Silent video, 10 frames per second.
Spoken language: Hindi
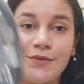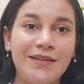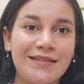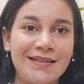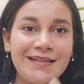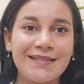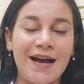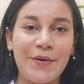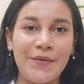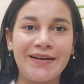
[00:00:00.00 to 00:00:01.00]
दिस इज़
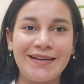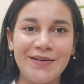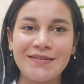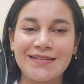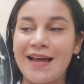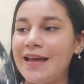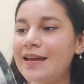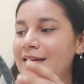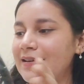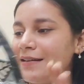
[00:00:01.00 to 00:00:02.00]
हाउ इट लुक्स
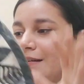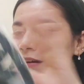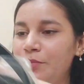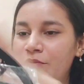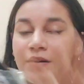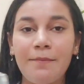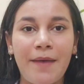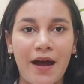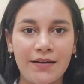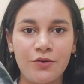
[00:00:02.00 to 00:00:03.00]
लाइक ये पूरा ना
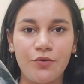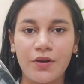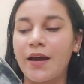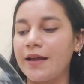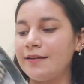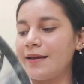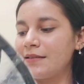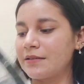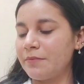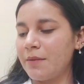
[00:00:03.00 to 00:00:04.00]
पैक्ड होके आया था
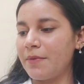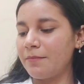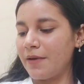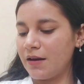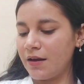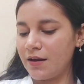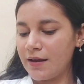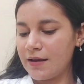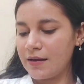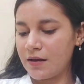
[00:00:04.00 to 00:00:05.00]
इसमें बट मैंने
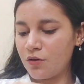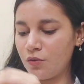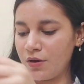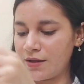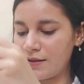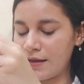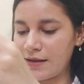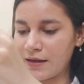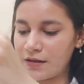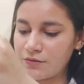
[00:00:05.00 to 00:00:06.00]
ये खोल के देख
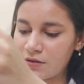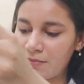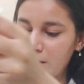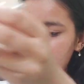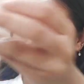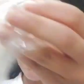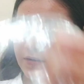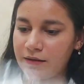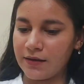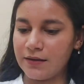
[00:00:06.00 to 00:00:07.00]
लिया था उसके बाद पैक कर
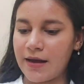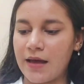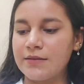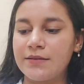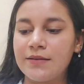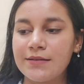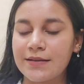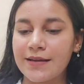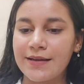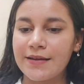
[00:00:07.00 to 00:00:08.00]
दिया था एज इट इज़
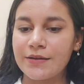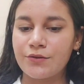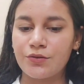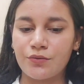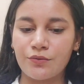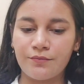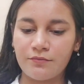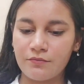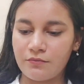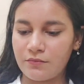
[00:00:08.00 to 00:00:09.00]
सो
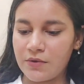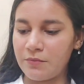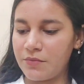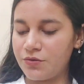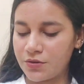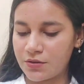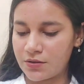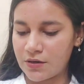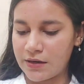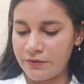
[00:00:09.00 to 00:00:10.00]
लेट मी
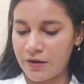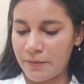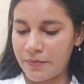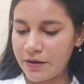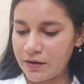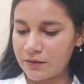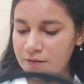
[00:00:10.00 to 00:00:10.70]
जस्ट अनरैप इट